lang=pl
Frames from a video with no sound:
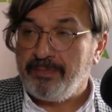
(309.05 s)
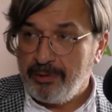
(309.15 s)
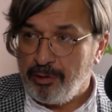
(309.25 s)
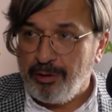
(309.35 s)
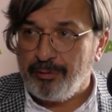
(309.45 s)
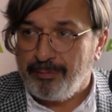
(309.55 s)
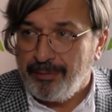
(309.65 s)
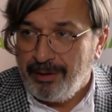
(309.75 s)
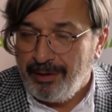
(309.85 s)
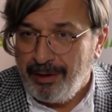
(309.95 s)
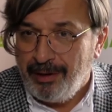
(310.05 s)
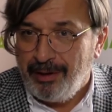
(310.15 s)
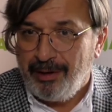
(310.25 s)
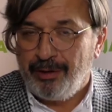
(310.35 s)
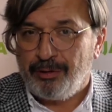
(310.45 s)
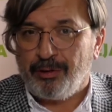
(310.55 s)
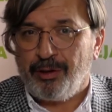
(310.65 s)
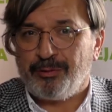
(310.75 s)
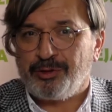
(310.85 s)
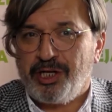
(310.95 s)
Drugą, yy,
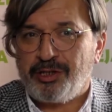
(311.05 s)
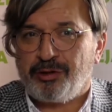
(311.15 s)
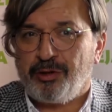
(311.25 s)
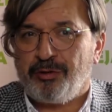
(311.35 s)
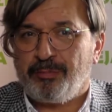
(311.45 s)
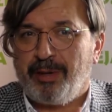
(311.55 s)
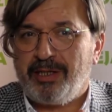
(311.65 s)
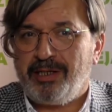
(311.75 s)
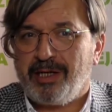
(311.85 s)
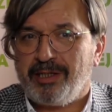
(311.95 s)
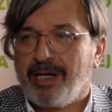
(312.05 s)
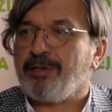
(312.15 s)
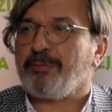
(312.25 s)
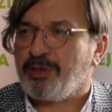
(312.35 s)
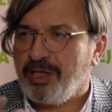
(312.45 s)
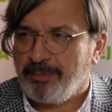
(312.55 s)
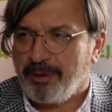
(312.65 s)
drugą rzecz, którą pani redaktor przed mhm.